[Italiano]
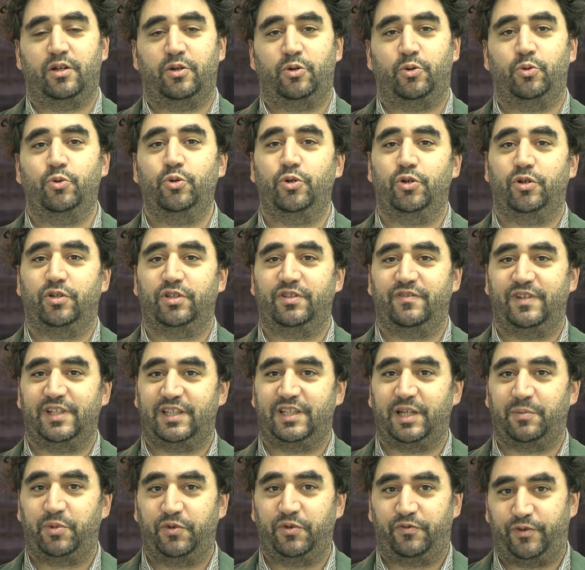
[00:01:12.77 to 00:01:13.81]
uno
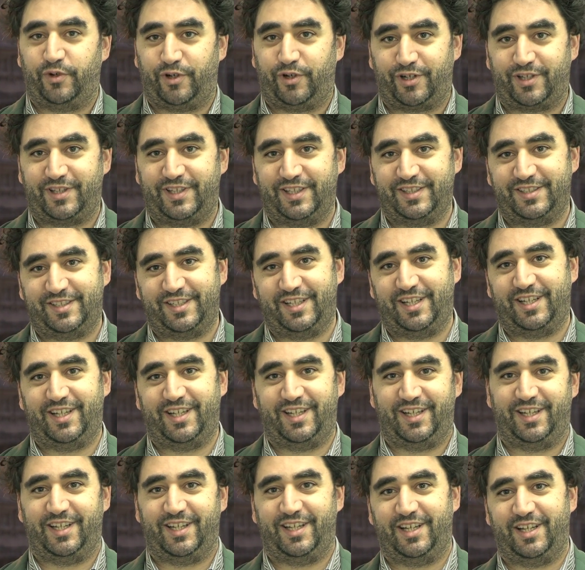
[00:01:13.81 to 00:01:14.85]
diventa più forte
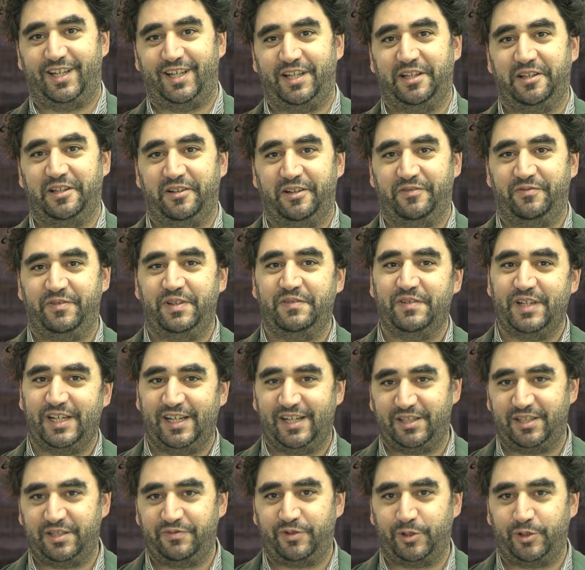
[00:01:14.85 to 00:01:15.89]
se eh, vive
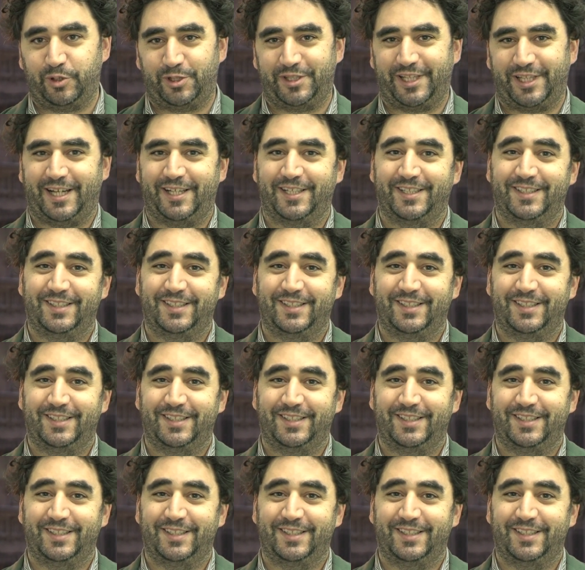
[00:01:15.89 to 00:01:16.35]
nella difficoltà.